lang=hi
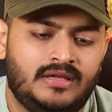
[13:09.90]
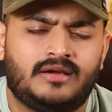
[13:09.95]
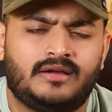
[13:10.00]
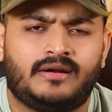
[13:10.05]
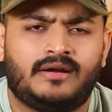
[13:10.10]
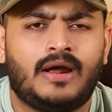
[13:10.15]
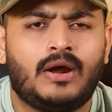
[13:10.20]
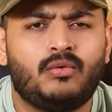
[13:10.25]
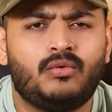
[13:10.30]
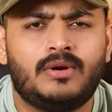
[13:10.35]
एक
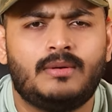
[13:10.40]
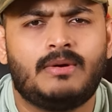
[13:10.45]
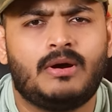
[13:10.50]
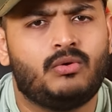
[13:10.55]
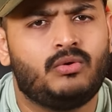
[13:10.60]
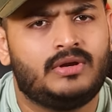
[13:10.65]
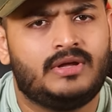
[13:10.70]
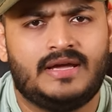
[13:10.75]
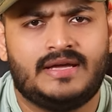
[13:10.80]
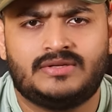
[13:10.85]
राउंड
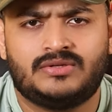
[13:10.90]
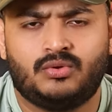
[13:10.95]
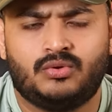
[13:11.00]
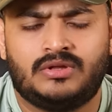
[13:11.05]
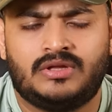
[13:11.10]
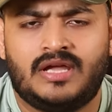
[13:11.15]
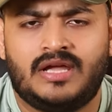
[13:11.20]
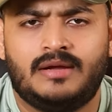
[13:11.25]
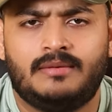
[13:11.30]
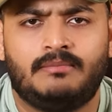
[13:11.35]
अबाउट गैस
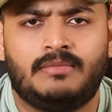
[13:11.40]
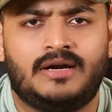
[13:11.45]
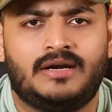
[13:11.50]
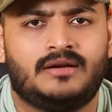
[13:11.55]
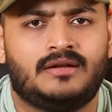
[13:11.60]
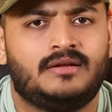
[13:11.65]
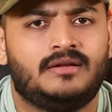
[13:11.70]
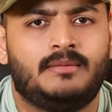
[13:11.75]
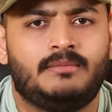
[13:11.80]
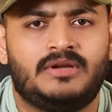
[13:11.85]
होता है
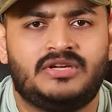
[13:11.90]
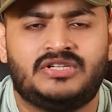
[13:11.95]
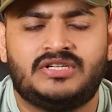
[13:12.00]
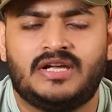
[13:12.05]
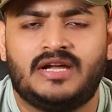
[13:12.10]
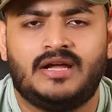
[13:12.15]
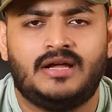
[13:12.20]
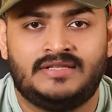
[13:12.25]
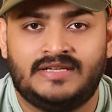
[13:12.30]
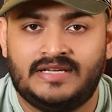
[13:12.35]
बट
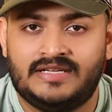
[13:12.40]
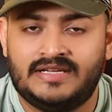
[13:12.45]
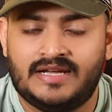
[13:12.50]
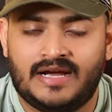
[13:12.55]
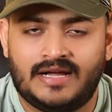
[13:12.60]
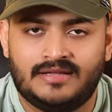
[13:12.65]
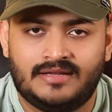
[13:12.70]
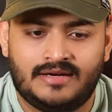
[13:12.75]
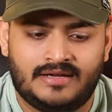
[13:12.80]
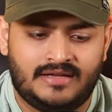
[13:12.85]
हमेशा ये
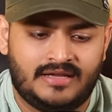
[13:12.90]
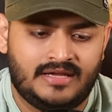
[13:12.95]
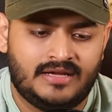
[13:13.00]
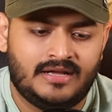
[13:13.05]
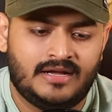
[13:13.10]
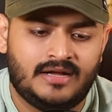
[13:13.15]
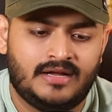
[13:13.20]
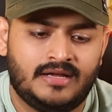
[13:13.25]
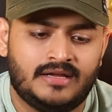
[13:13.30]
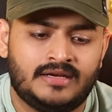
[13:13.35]
याद
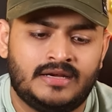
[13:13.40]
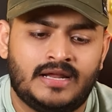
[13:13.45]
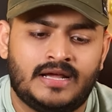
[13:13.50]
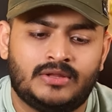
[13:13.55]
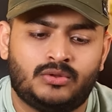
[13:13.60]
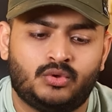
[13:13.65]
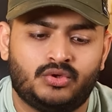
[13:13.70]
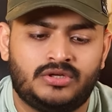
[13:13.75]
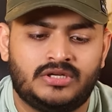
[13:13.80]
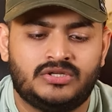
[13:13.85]
रखिएगा ना
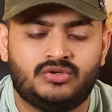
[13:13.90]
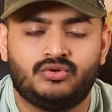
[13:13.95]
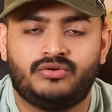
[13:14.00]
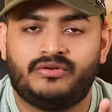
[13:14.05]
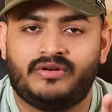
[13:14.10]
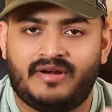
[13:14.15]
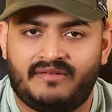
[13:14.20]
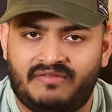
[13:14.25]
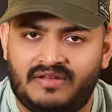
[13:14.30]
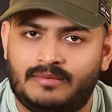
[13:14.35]
तो ये जो
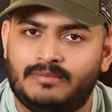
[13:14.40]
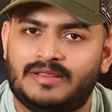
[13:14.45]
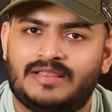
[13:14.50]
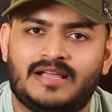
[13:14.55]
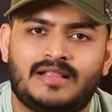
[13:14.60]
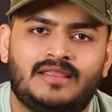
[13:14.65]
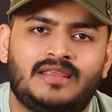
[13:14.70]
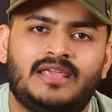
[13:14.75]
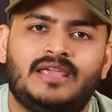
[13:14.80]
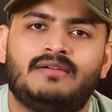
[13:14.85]
ट्रैफिक
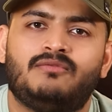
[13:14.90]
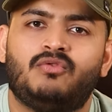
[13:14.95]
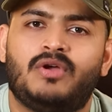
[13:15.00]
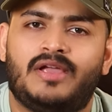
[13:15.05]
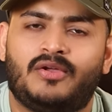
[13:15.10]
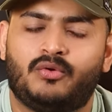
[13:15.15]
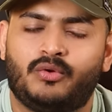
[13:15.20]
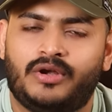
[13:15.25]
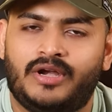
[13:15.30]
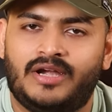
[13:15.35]
बताते हैं वो
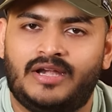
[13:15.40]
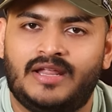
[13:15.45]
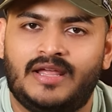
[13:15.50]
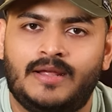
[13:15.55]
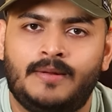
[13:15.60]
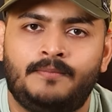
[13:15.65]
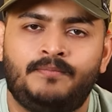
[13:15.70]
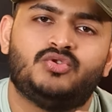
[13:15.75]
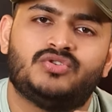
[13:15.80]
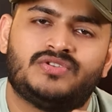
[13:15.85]
एकट
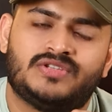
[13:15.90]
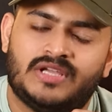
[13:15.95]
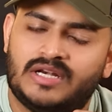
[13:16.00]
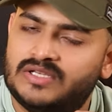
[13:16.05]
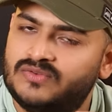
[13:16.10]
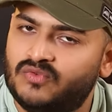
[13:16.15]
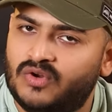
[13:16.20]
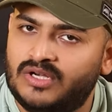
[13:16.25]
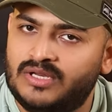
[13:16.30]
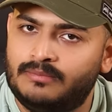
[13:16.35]
है जो
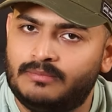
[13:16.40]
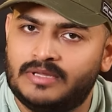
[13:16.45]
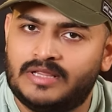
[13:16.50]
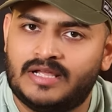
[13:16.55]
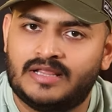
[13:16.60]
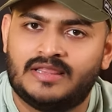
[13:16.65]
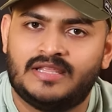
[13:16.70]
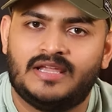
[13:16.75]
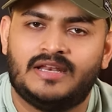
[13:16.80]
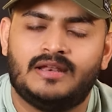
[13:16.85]
सर्च वॉल्यूम
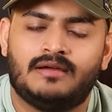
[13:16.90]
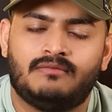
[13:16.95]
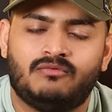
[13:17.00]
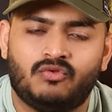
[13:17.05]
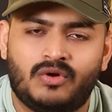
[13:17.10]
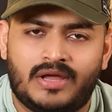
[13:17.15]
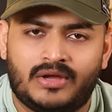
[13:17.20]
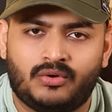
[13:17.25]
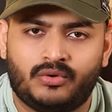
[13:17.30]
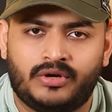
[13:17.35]
बताते हैं ना
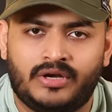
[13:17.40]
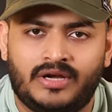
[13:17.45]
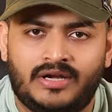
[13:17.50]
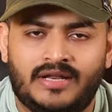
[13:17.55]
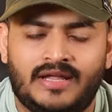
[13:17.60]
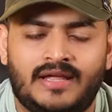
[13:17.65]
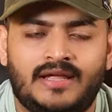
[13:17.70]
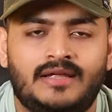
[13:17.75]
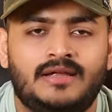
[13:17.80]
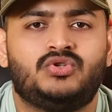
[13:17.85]
वो
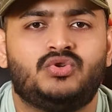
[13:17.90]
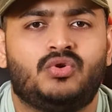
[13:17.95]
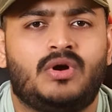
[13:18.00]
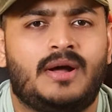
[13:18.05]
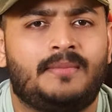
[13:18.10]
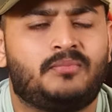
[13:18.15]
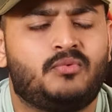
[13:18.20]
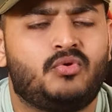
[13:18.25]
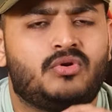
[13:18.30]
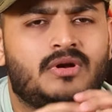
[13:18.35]
एकट है जो
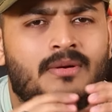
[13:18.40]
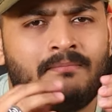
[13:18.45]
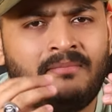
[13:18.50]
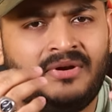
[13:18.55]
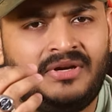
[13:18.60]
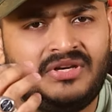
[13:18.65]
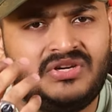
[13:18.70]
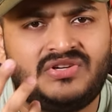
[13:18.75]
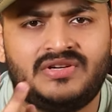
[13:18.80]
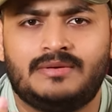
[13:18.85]
आपको
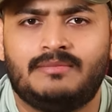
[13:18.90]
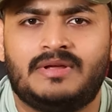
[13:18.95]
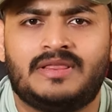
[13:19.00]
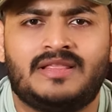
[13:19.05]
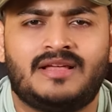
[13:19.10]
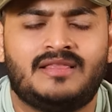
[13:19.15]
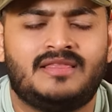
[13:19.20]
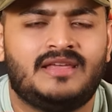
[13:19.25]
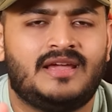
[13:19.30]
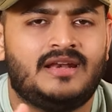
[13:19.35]
कम्पिटिशन
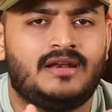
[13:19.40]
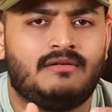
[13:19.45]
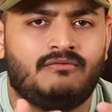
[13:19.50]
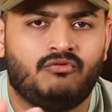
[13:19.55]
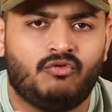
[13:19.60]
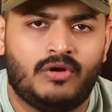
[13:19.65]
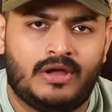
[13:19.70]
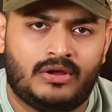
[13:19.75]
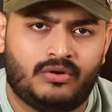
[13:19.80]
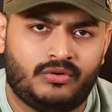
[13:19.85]
बताते हैं ना
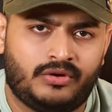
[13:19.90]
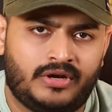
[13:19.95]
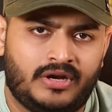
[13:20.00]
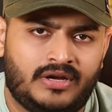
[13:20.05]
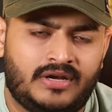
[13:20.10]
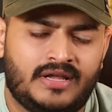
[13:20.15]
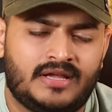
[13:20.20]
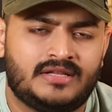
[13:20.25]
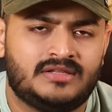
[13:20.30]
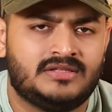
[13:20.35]
वो
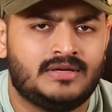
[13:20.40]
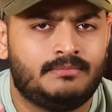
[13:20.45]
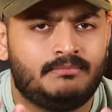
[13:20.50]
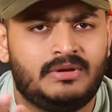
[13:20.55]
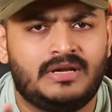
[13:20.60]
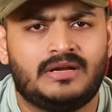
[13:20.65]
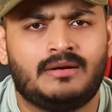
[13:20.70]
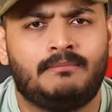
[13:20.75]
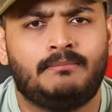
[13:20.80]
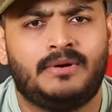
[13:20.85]
एकट है जब
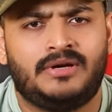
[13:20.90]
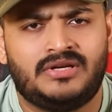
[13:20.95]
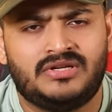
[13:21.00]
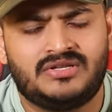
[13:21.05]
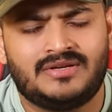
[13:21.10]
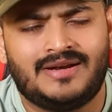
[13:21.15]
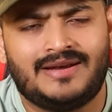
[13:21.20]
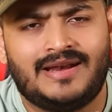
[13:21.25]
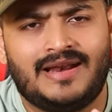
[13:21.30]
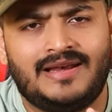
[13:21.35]
भी
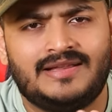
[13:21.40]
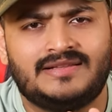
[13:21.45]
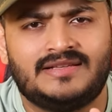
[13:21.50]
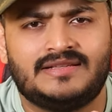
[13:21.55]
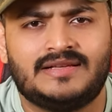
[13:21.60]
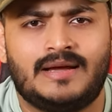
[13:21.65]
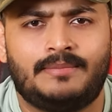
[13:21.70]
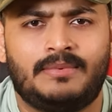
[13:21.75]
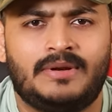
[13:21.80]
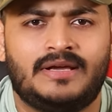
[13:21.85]
कंपटीशन
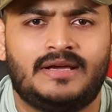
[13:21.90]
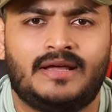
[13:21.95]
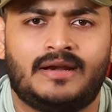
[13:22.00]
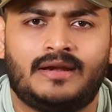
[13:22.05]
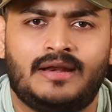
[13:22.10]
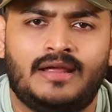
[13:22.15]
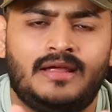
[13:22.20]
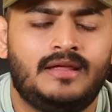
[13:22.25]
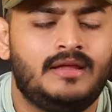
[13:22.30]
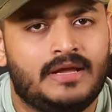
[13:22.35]
एनालिसिस आपने
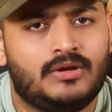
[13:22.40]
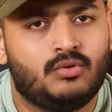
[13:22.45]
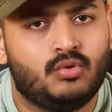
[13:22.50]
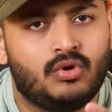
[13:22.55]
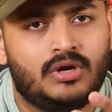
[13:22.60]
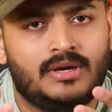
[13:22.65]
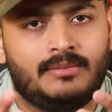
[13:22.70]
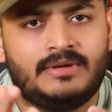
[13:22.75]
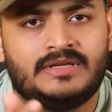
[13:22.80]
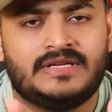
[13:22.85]
करना है भाई
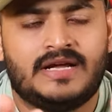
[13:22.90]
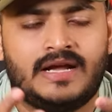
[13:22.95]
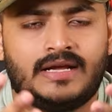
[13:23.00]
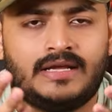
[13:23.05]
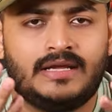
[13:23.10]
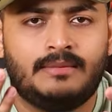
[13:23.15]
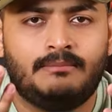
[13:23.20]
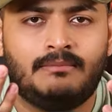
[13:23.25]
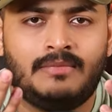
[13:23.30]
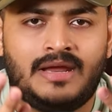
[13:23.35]
गूगल में
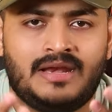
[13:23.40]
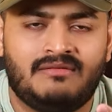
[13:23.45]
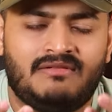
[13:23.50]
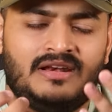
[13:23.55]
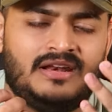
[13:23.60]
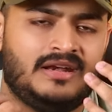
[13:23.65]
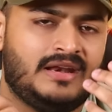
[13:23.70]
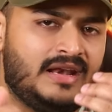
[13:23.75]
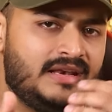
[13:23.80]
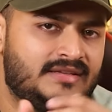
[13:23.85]
जाके
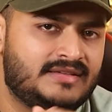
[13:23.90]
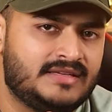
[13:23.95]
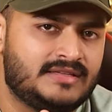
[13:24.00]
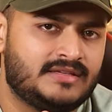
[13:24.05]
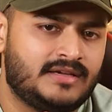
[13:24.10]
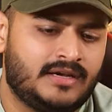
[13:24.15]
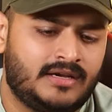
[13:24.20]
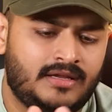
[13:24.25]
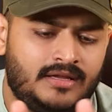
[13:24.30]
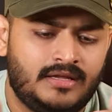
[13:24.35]
मैनुअल एनालिसिस
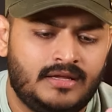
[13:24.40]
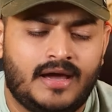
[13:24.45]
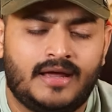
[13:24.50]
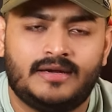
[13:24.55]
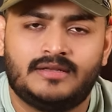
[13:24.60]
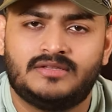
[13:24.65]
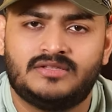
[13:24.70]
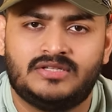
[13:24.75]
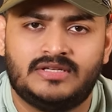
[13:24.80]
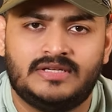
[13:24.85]
करें
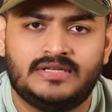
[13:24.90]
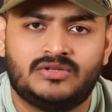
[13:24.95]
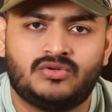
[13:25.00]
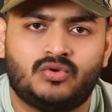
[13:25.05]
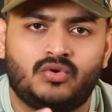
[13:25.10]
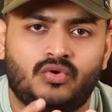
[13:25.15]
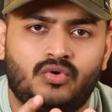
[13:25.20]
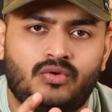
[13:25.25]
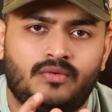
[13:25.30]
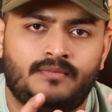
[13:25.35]
हर चीज
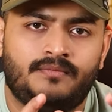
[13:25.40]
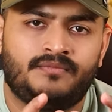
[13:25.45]
को